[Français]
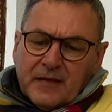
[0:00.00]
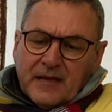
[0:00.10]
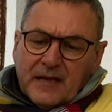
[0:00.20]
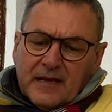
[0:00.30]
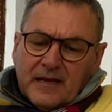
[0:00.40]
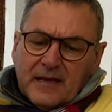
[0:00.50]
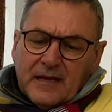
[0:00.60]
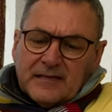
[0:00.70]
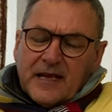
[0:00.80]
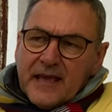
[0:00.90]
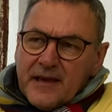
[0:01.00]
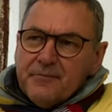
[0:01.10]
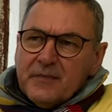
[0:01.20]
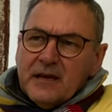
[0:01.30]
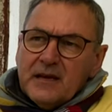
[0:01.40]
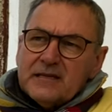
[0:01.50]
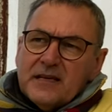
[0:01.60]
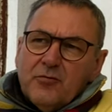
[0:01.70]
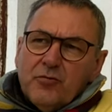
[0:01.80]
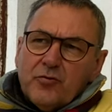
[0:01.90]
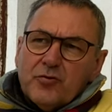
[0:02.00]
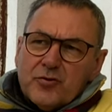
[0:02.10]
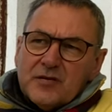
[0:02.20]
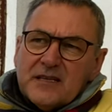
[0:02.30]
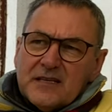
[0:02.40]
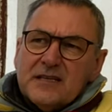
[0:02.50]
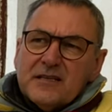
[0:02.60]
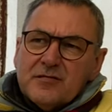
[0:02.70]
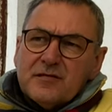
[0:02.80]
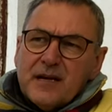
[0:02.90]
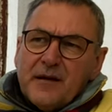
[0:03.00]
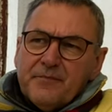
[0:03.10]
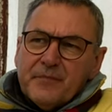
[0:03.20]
Les, ça y est, les élus locaux se saisissent de ça.